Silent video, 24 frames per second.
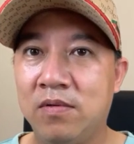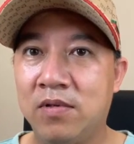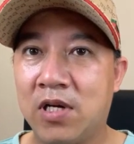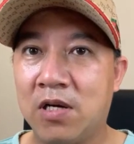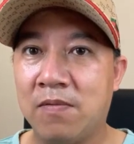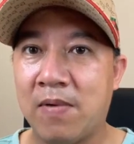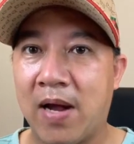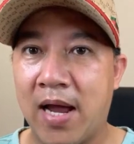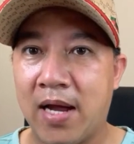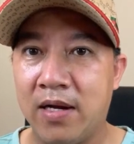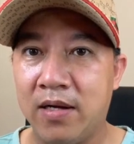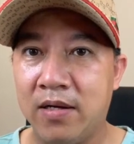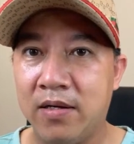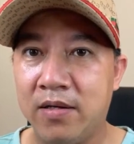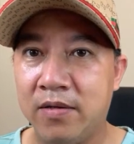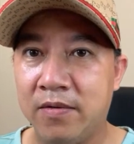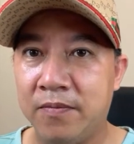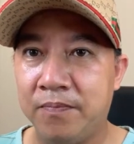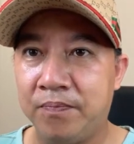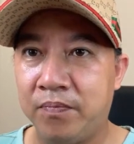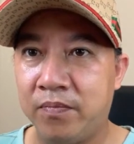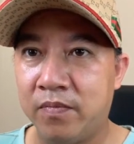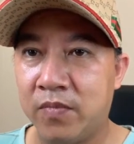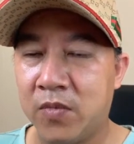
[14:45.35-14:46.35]
Các bạn,
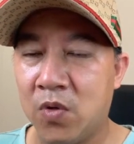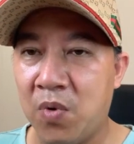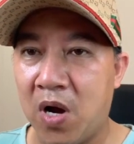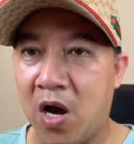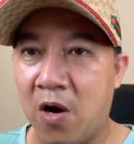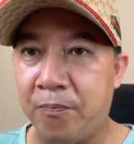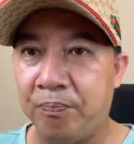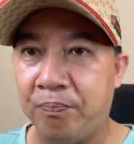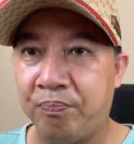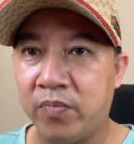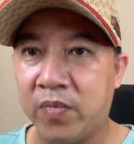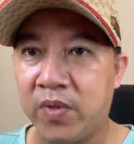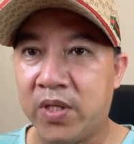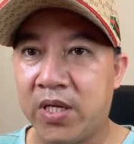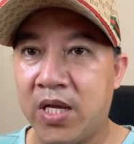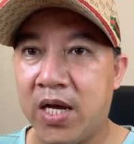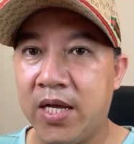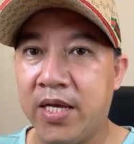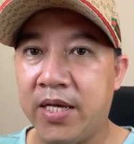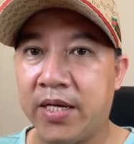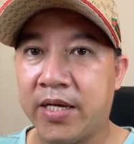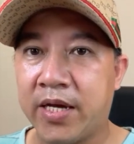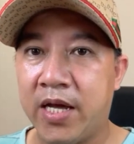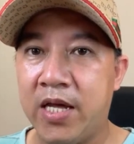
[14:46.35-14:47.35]
đúng không?
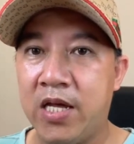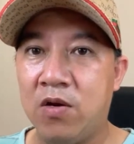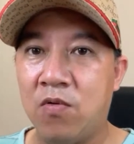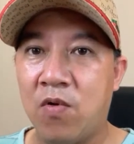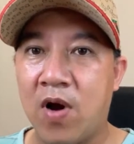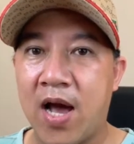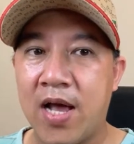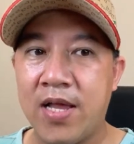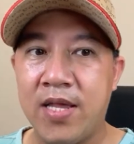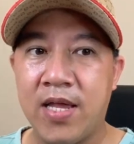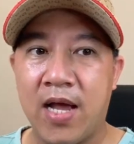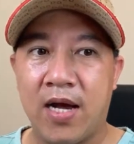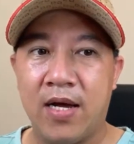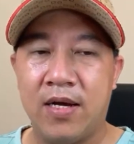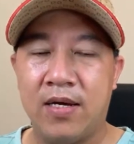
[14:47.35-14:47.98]
Chơi gì kỳ quá,